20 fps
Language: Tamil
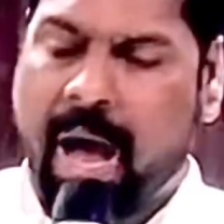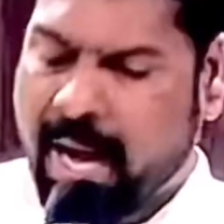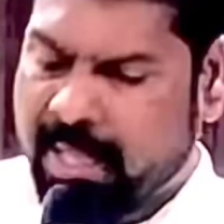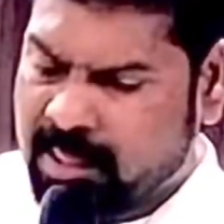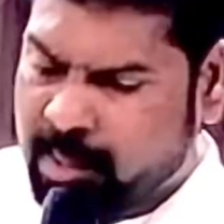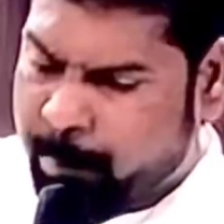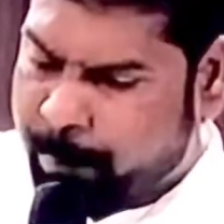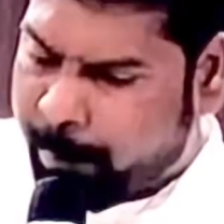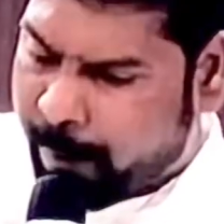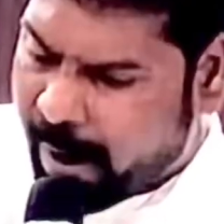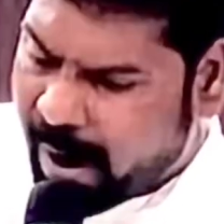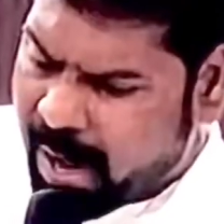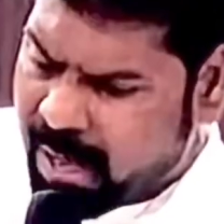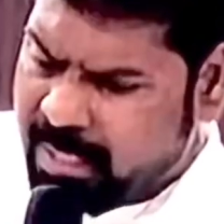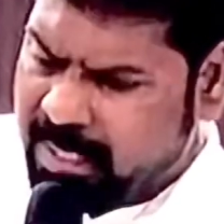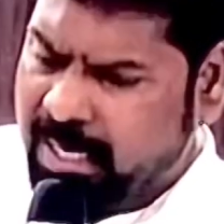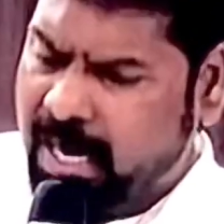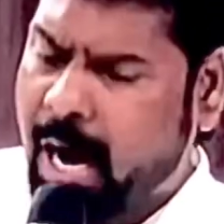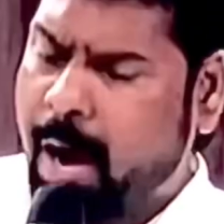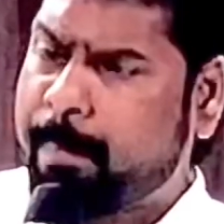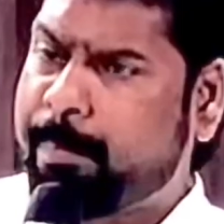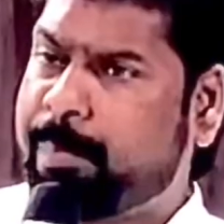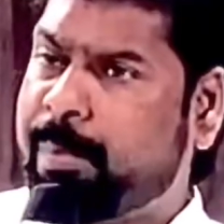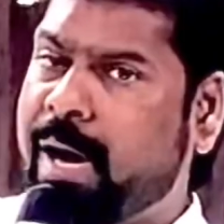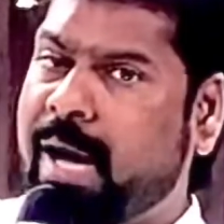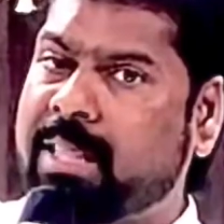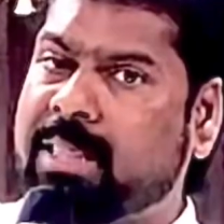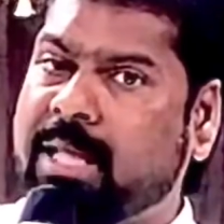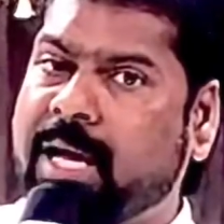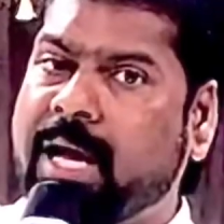அந்த பாதுகாப்பு
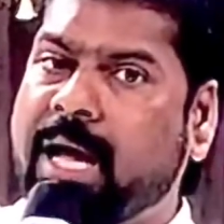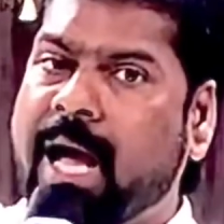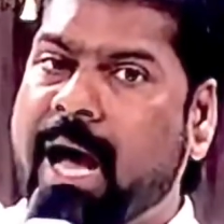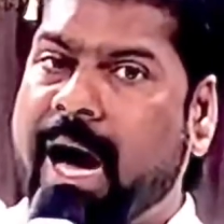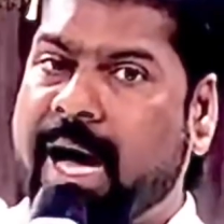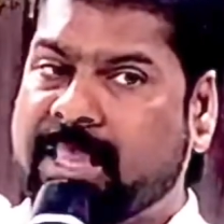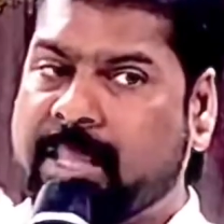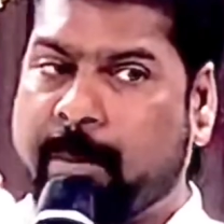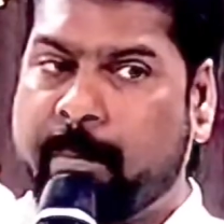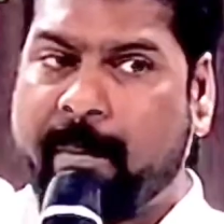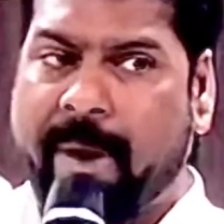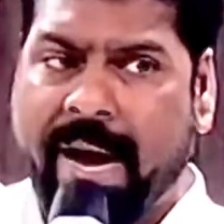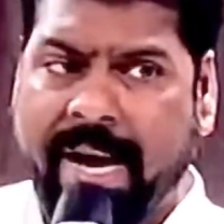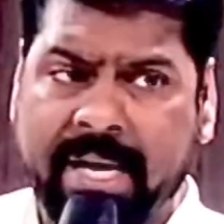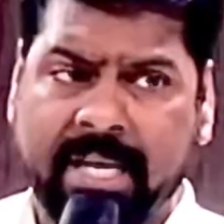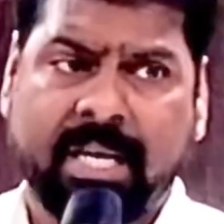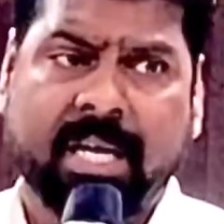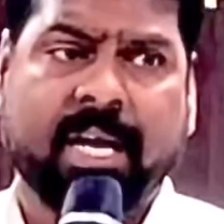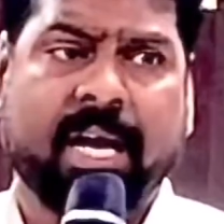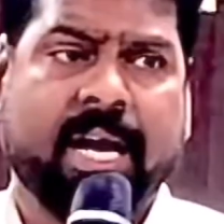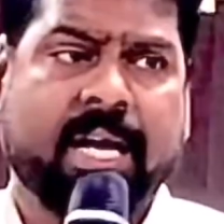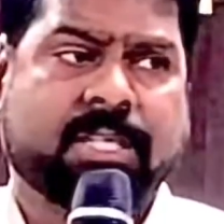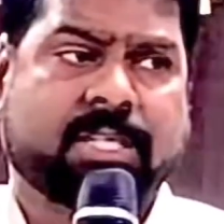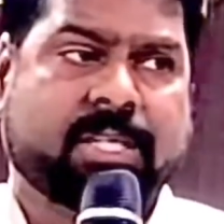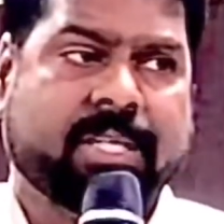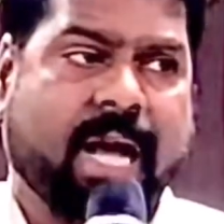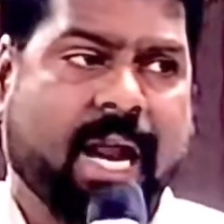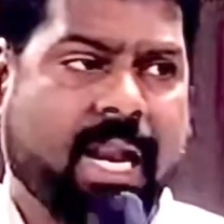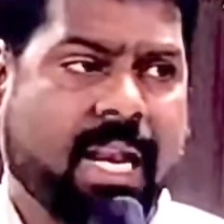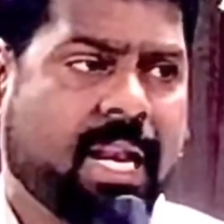அந்த அந்த மெயின்டெனன்ஸ்
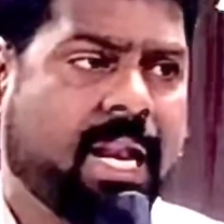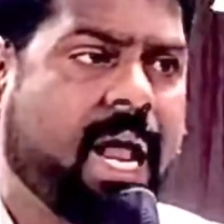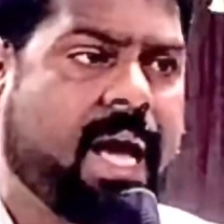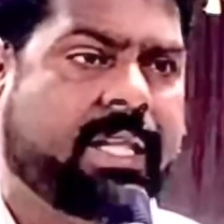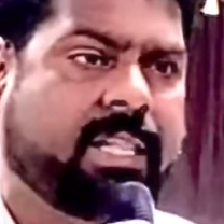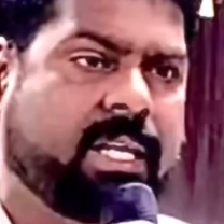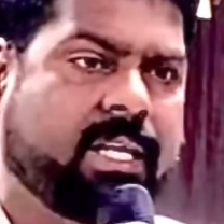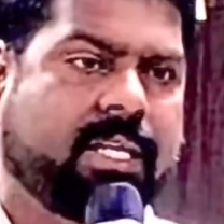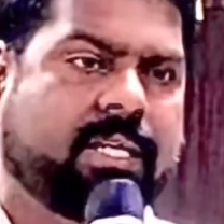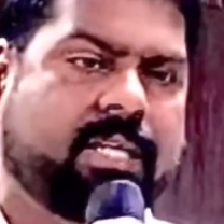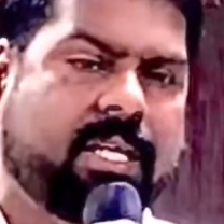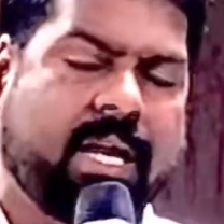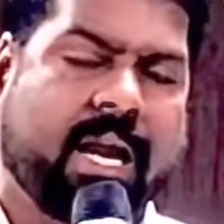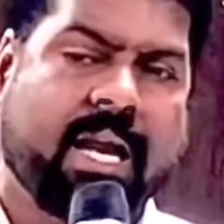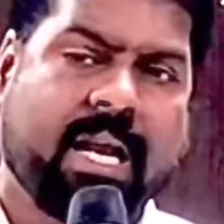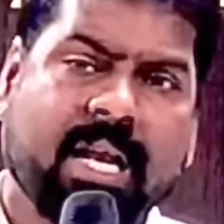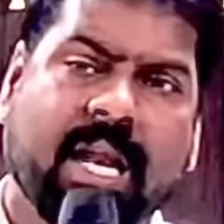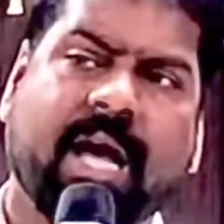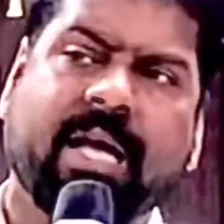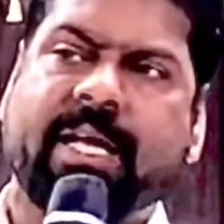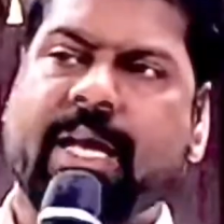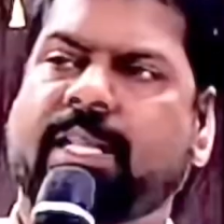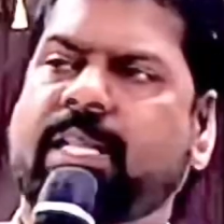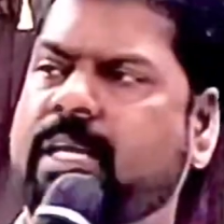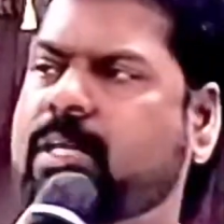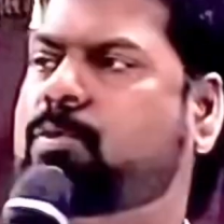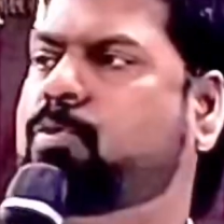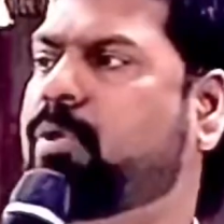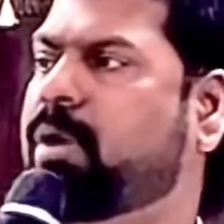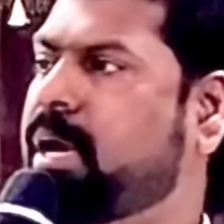எல்லாம் இந்த இது எல்லாம்
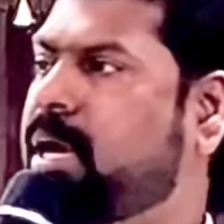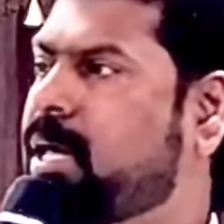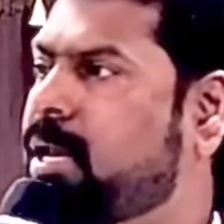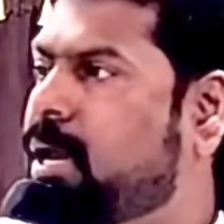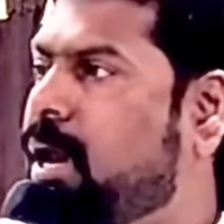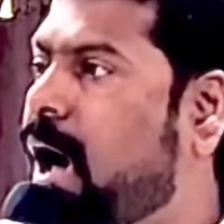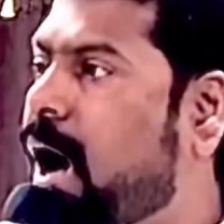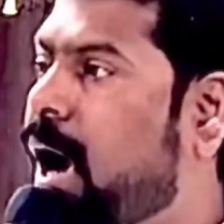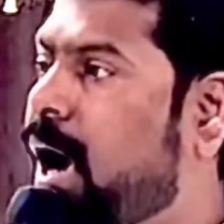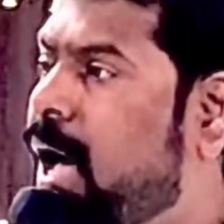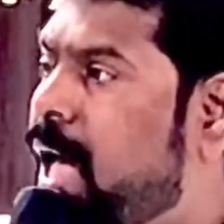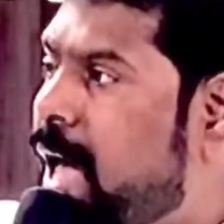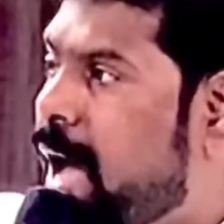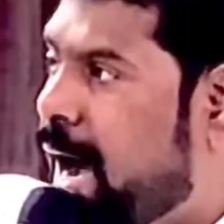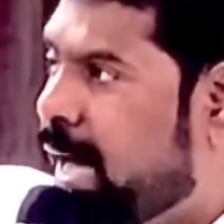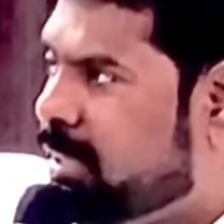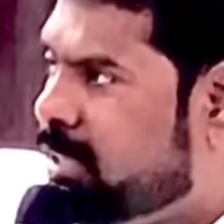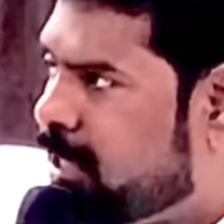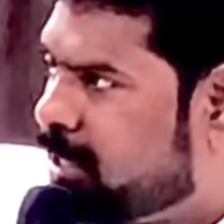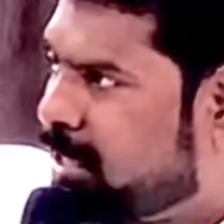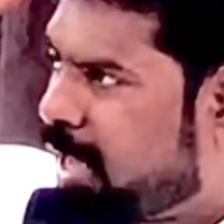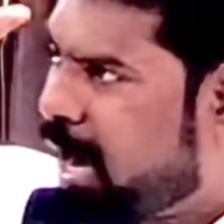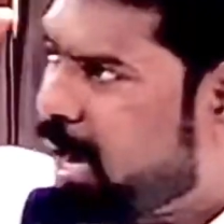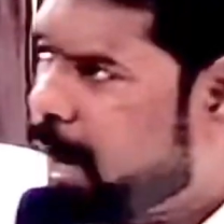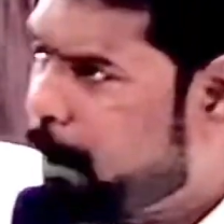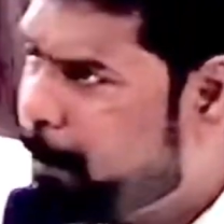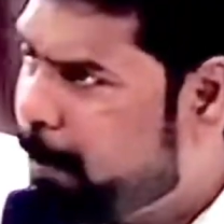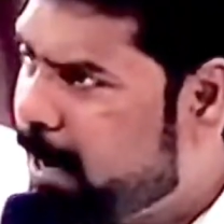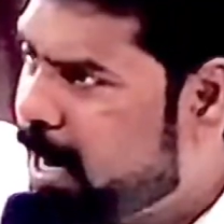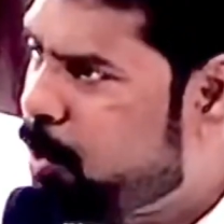எதை குறிக்கிறதுனா அந்த
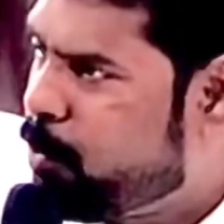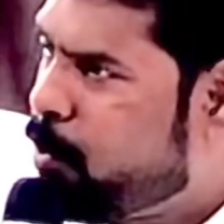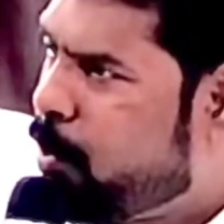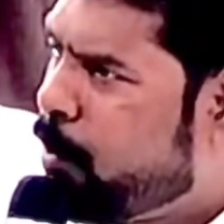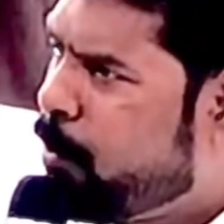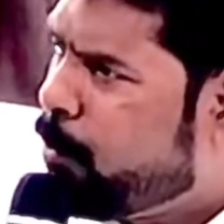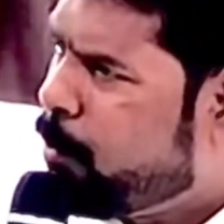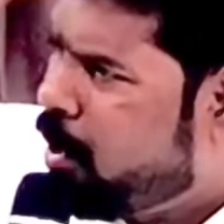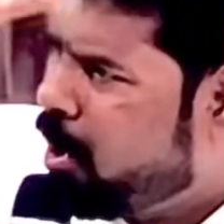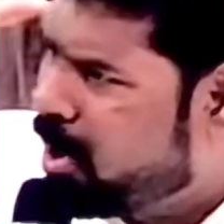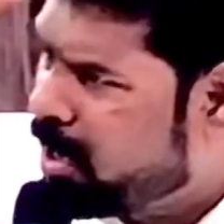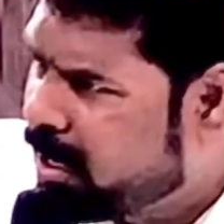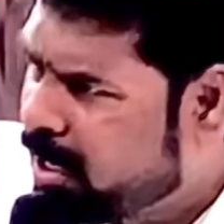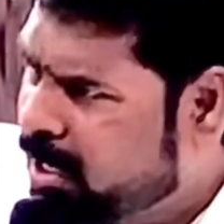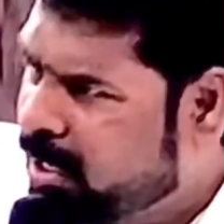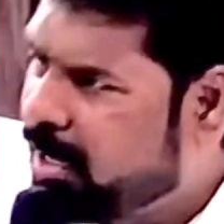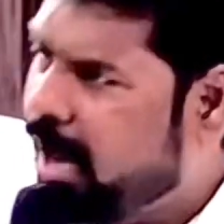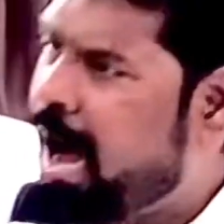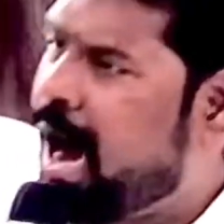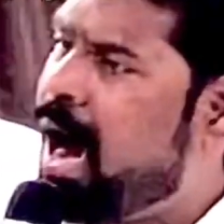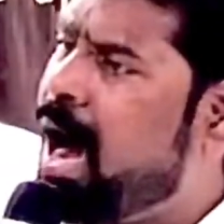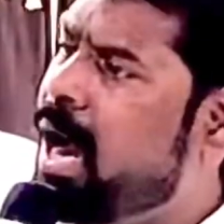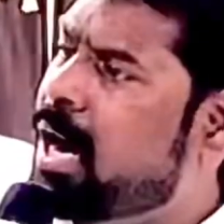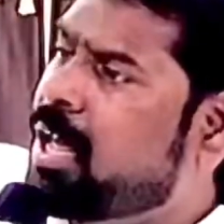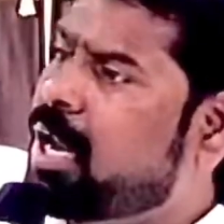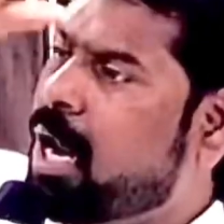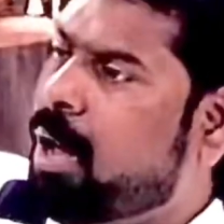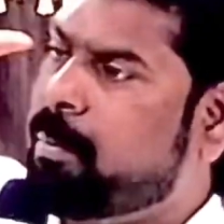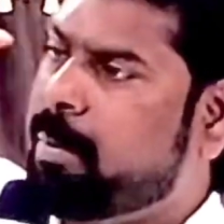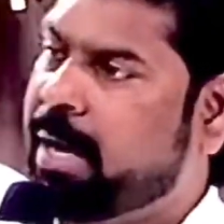தகப்பனை ஒவ்வொரு
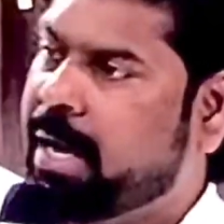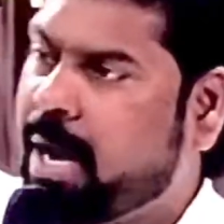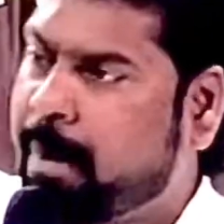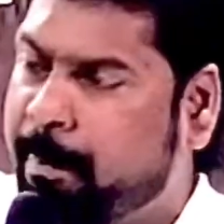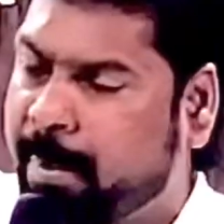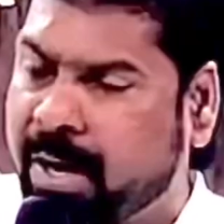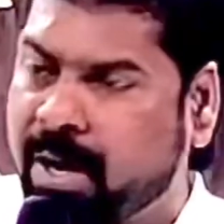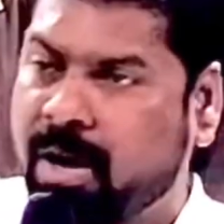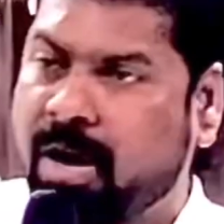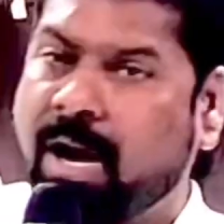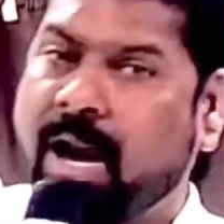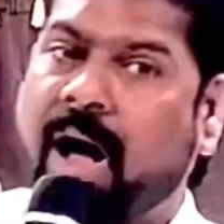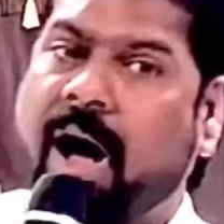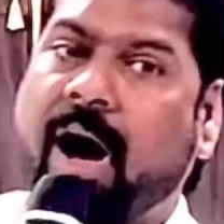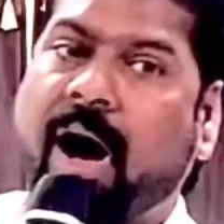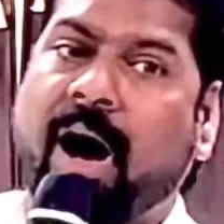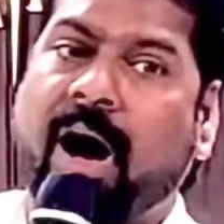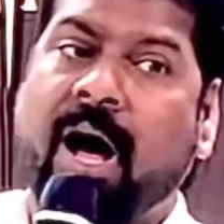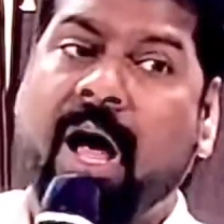நாளும் நம்ம என்ன பண்றோம்னா